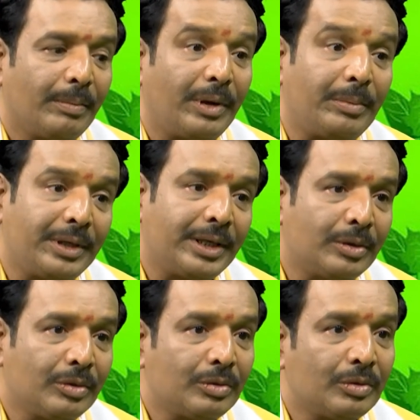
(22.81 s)
మరి మీకు
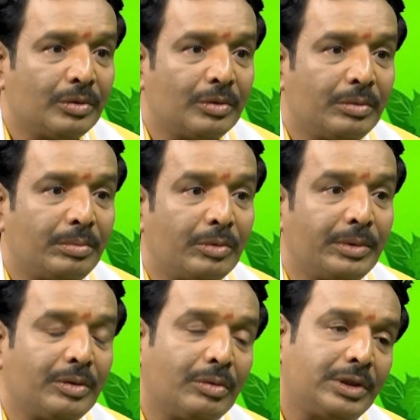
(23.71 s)
ఎందుకు ఇప్పుడు
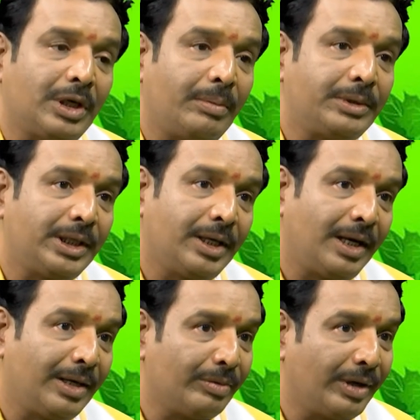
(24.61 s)
మీకు ఒక జాబ్
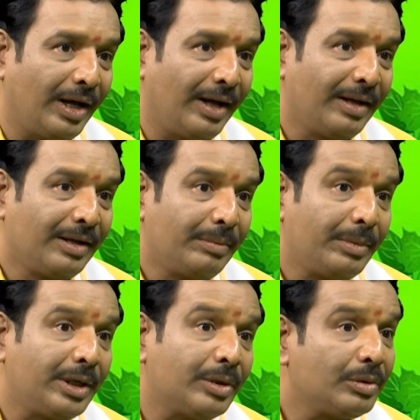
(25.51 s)
చేయాలనున్నా
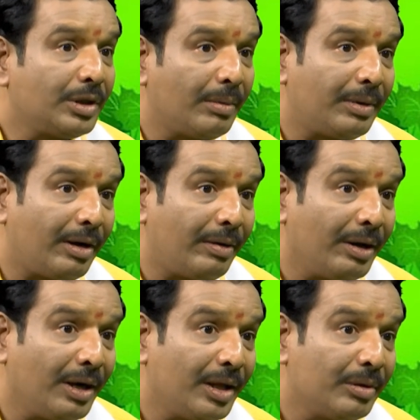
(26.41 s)
మీకు ఎందుకు జాబ్
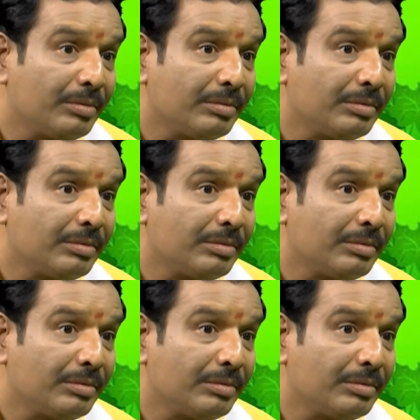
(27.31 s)
రావటం లేదు